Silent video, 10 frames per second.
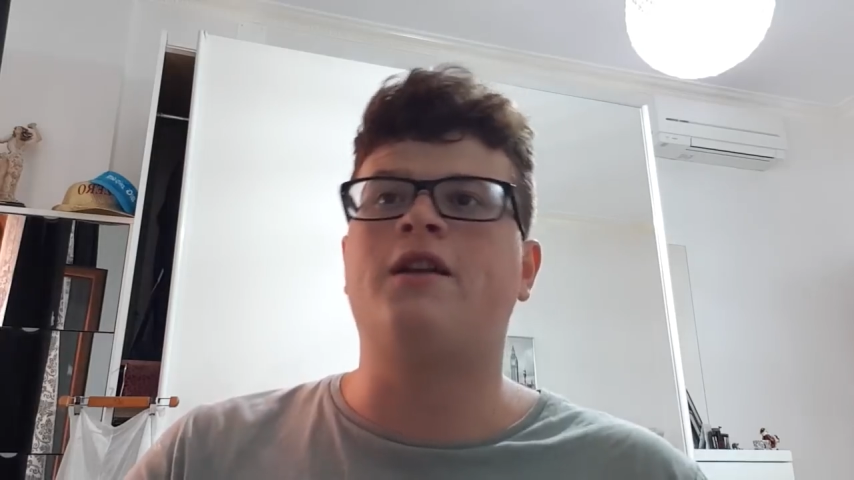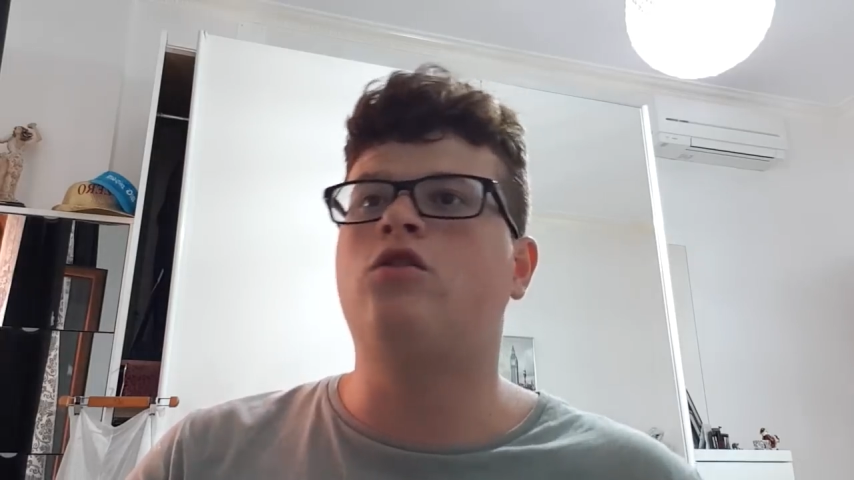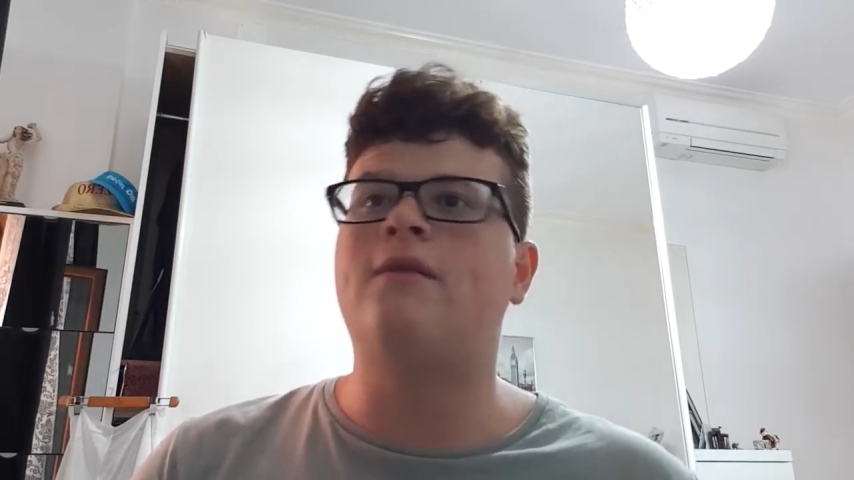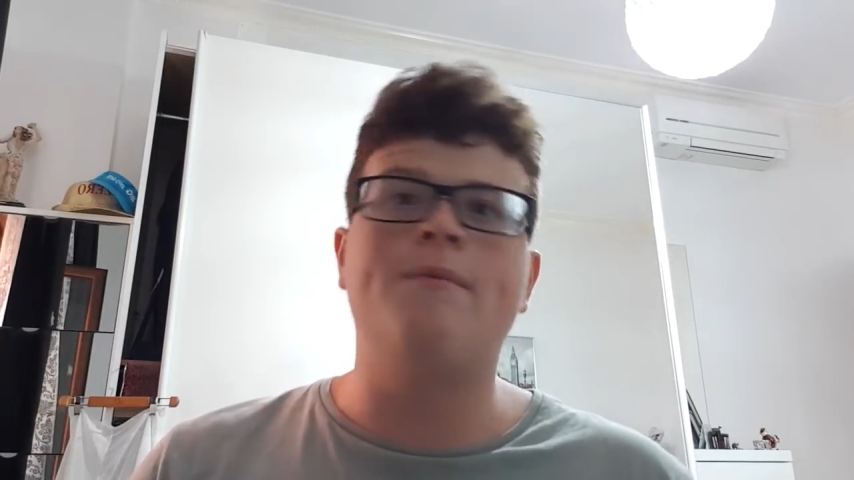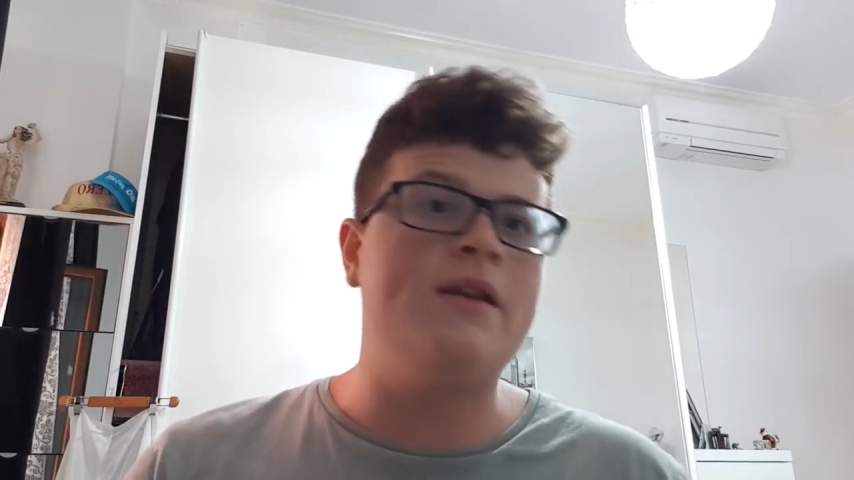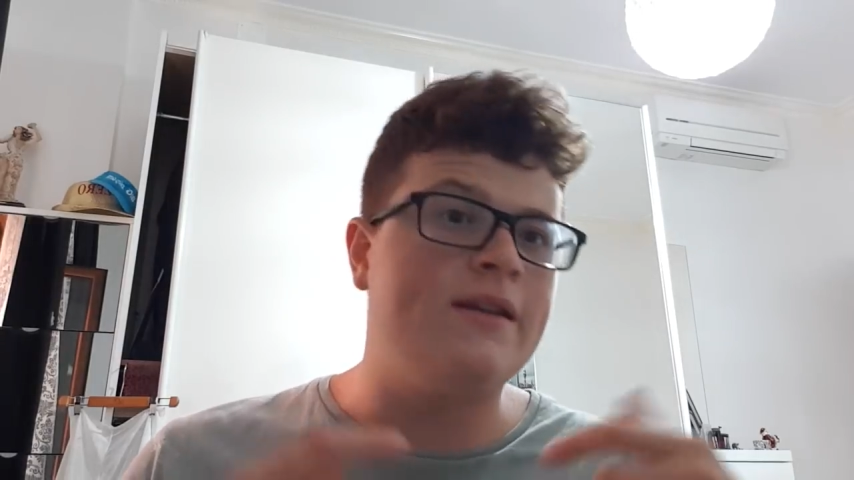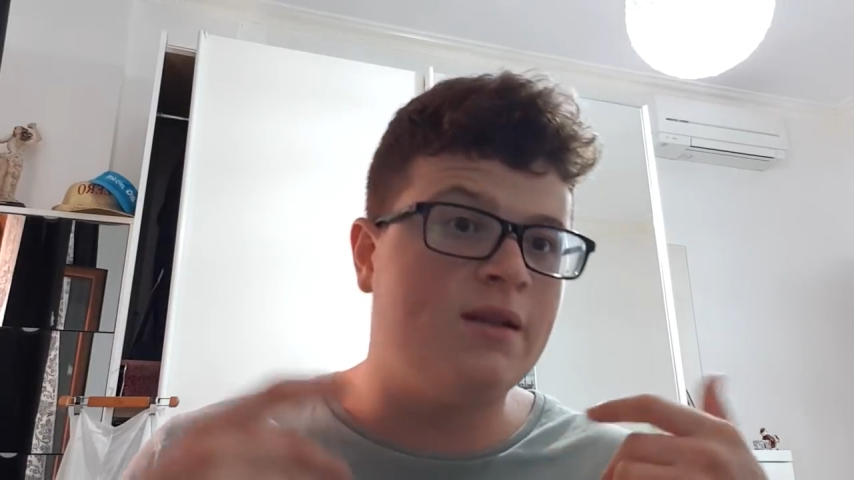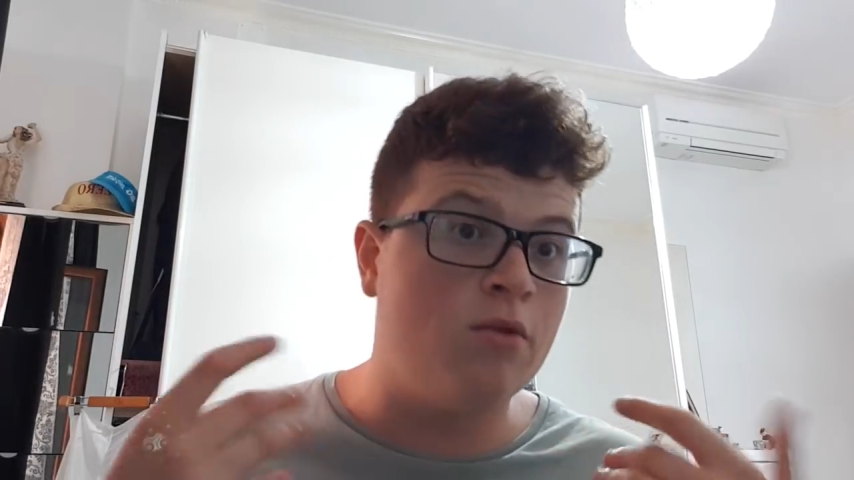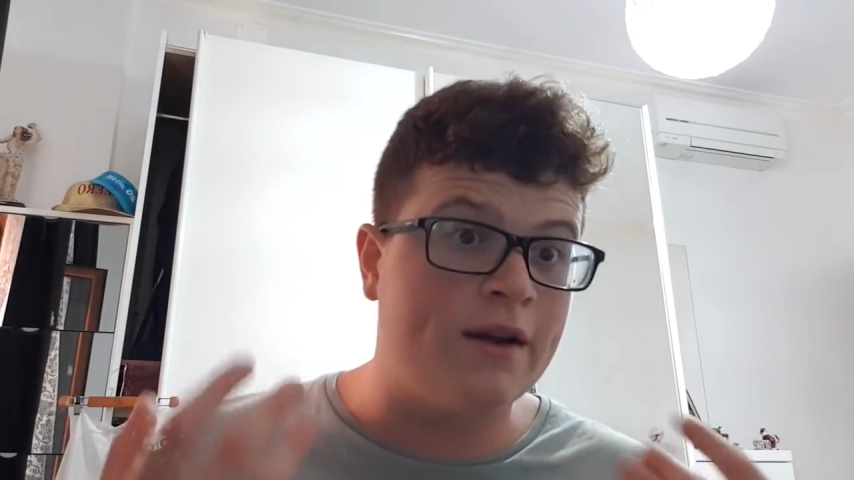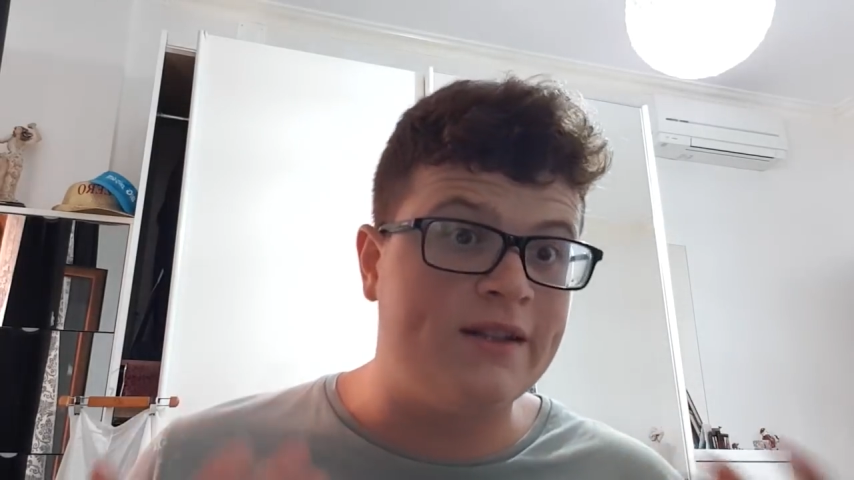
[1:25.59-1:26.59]
ha detto va
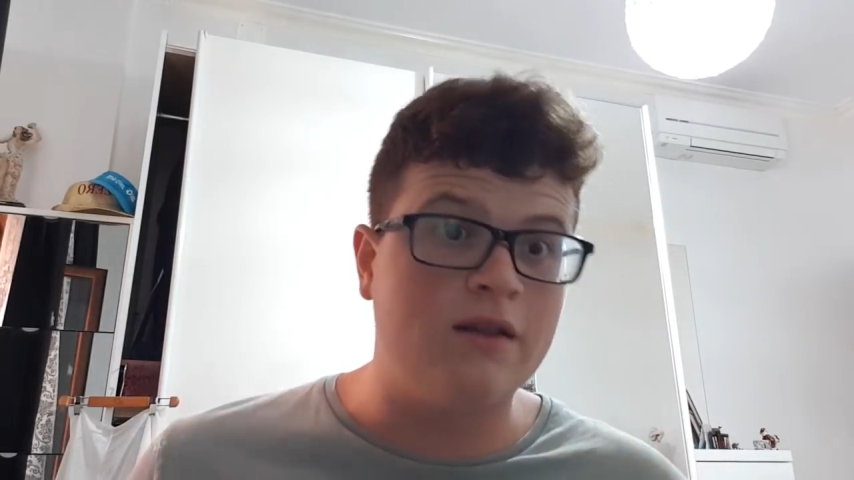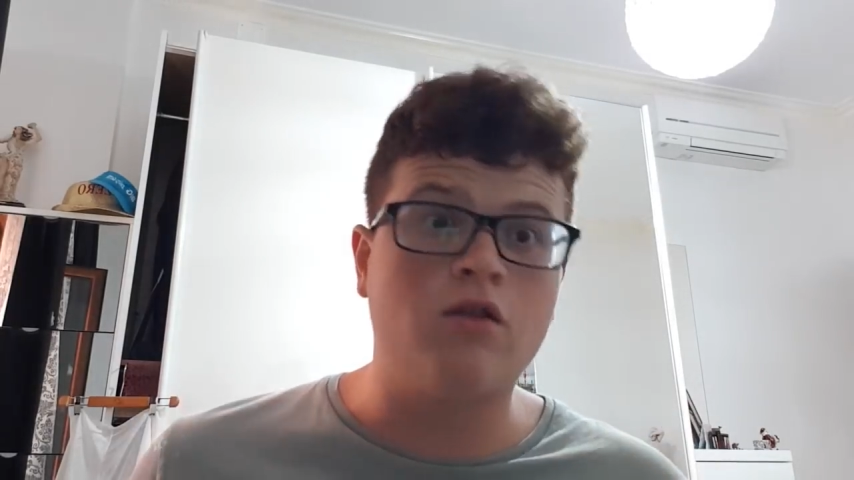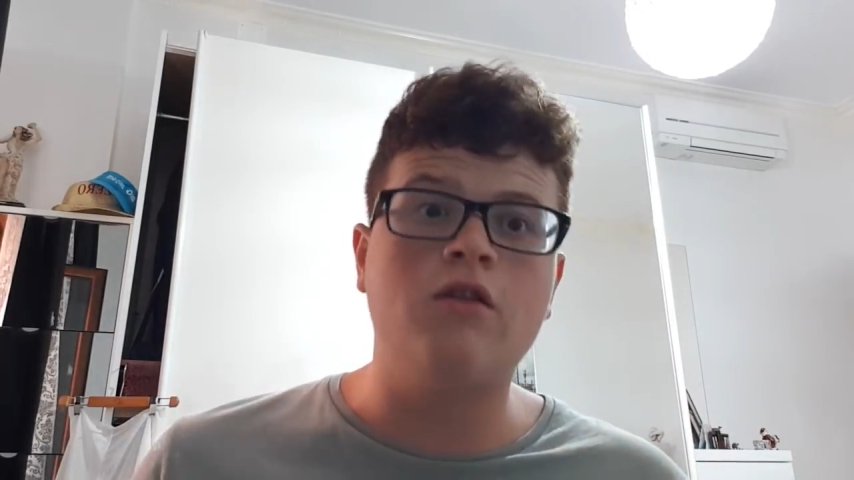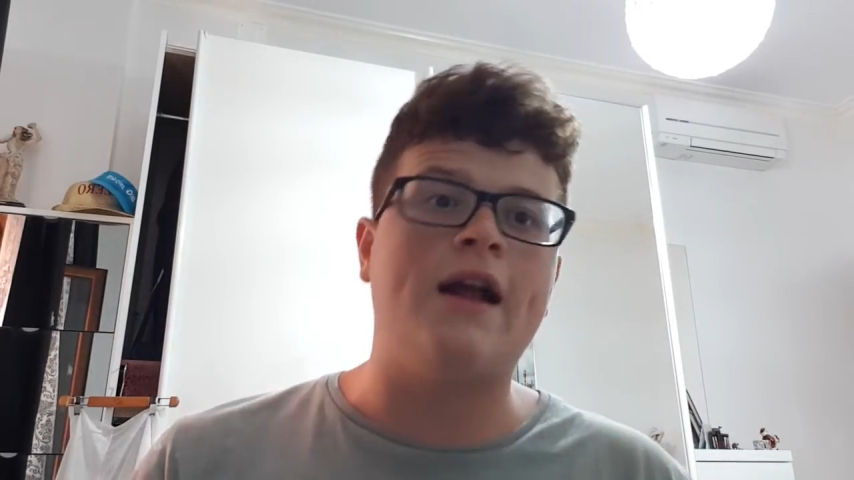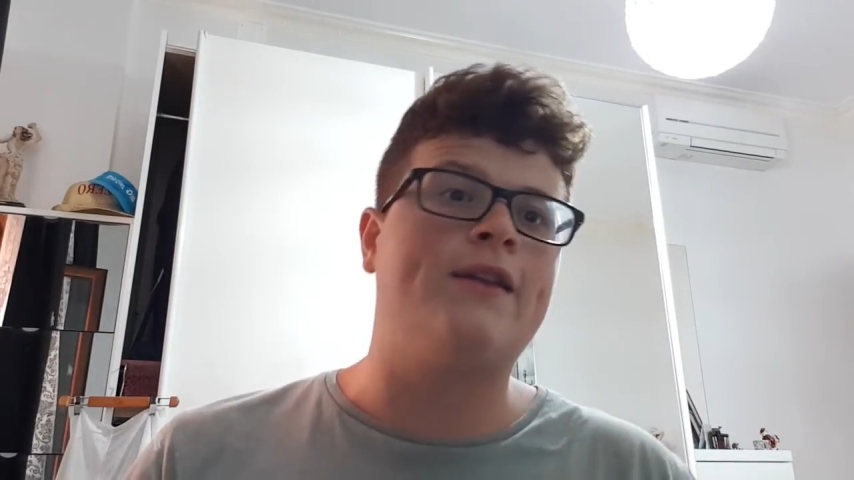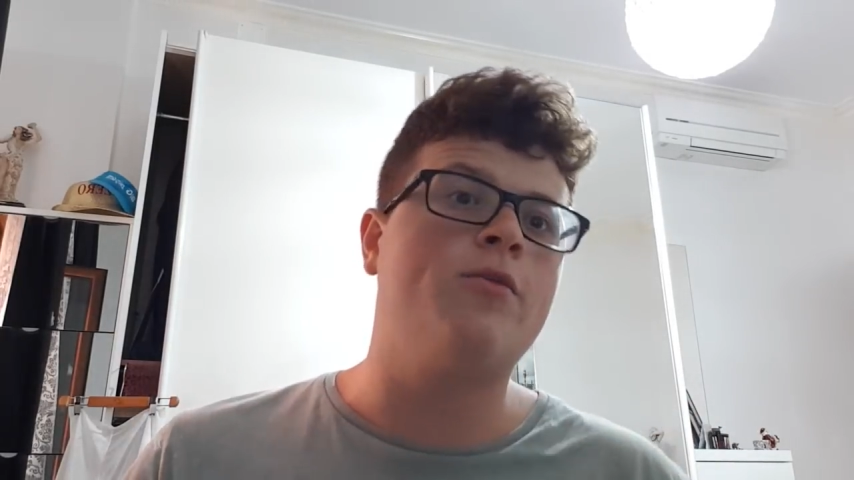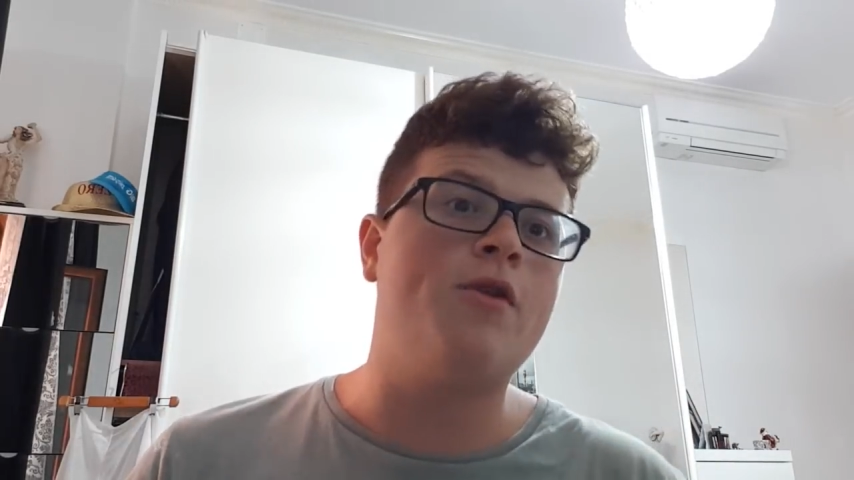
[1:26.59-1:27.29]
benissimo Cristiano Ronaldo,